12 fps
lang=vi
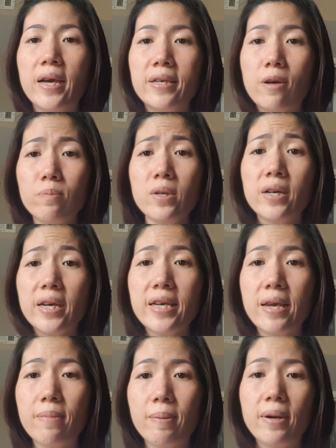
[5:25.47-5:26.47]
giống như cái
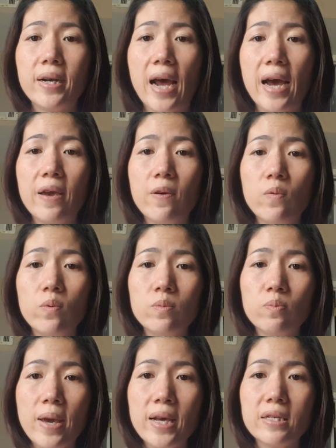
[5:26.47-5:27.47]
gì mà mình đã hiểu
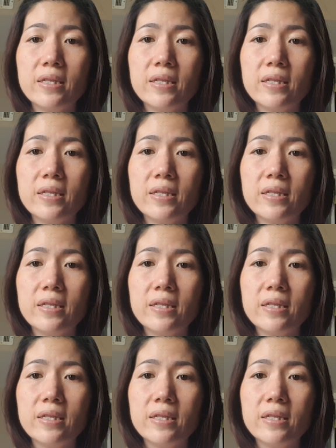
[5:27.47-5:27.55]
biết